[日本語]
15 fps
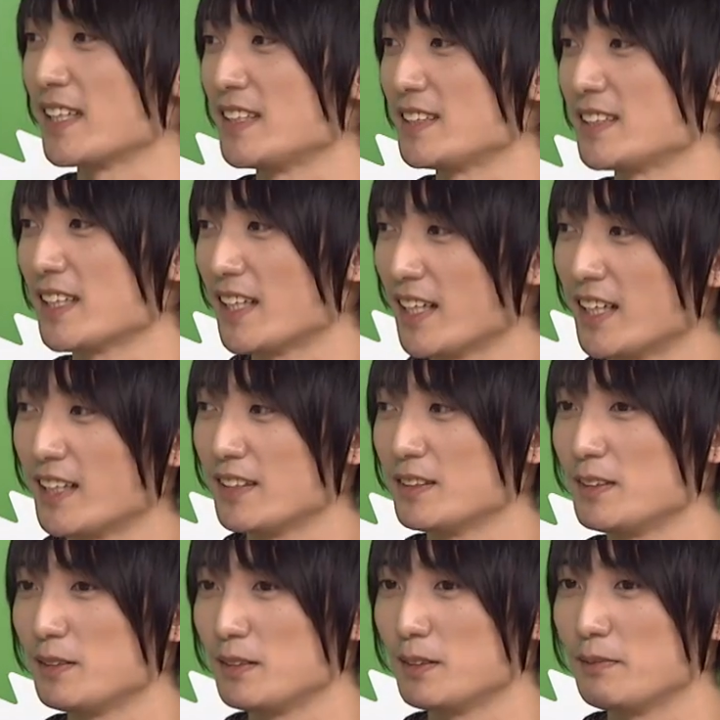りしたら、
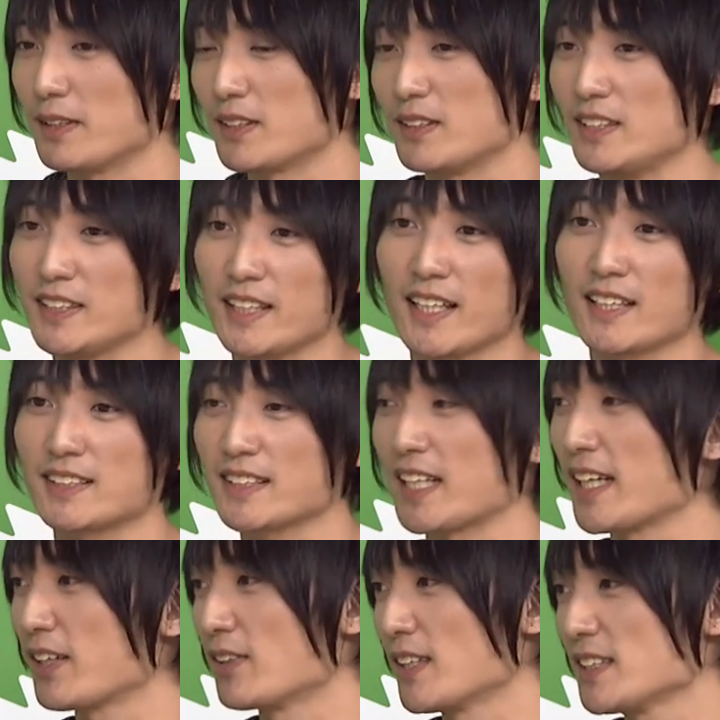うんうんうまく人間が
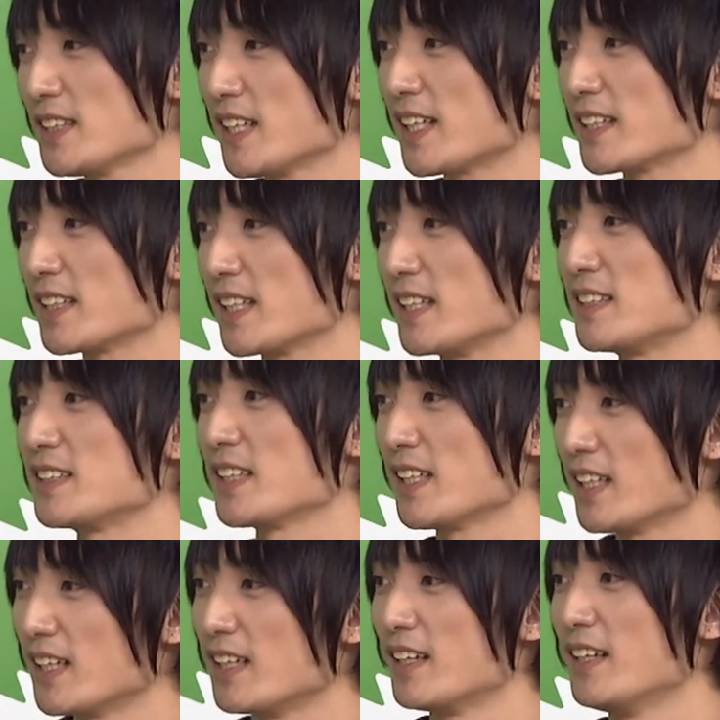使いこなせなかったりした
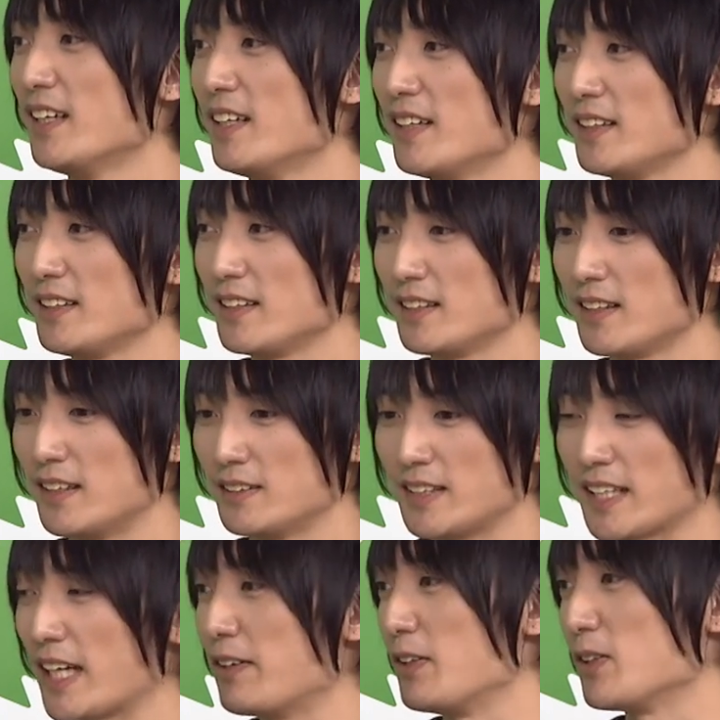ら
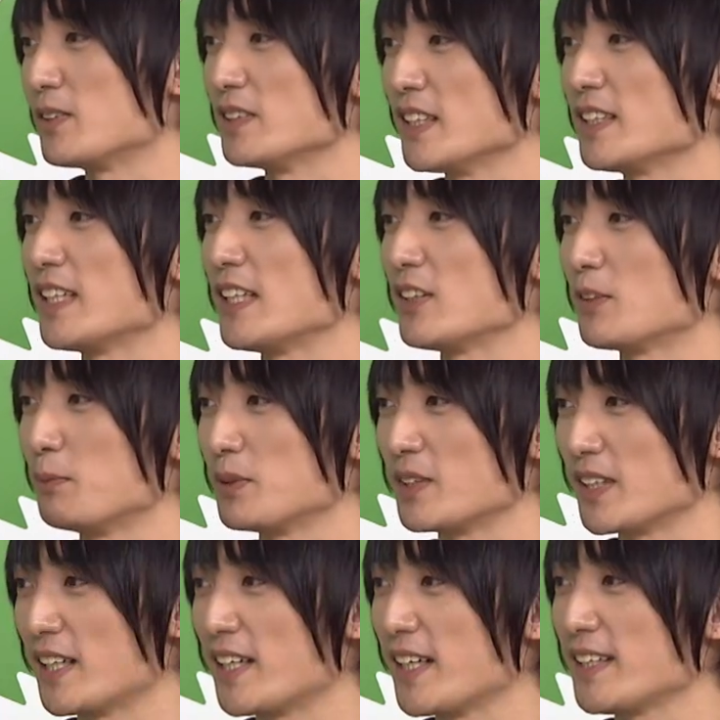世界は良くならないと僕
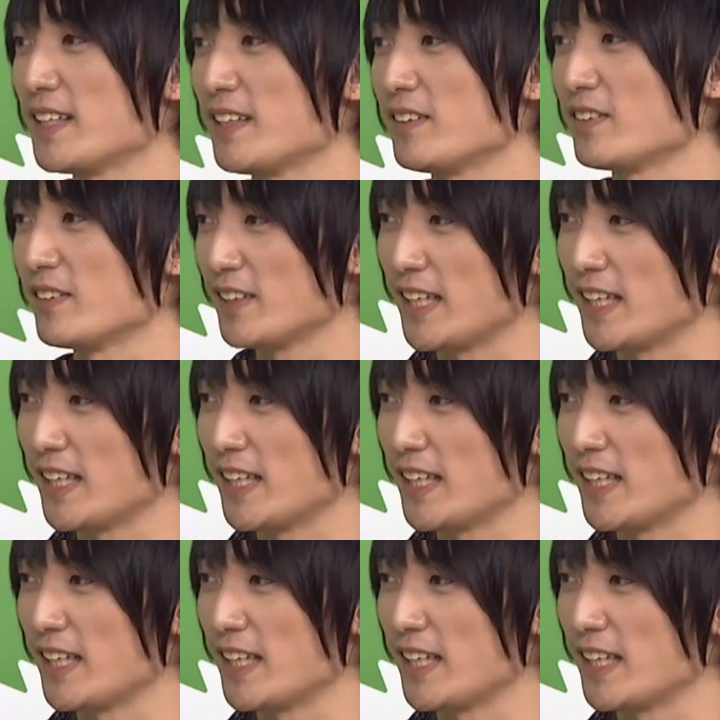は考えているの